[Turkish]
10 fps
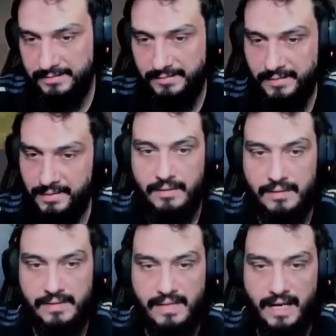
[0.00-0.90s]
değil miydi?
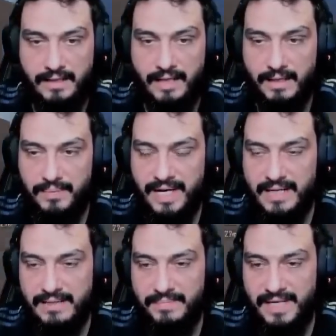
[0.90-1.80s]
Saygılar. Biliyorum.
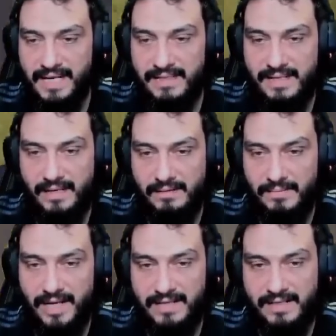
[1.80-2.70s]
Biraz birazdan
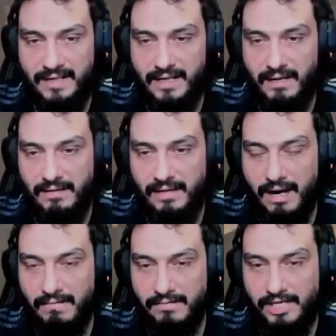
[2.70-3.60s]
birazdan kav
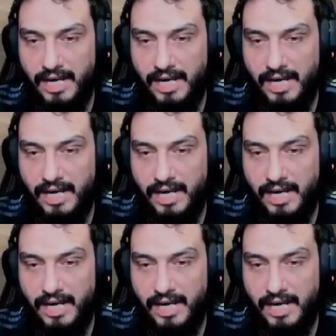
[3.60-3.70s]
kav- şey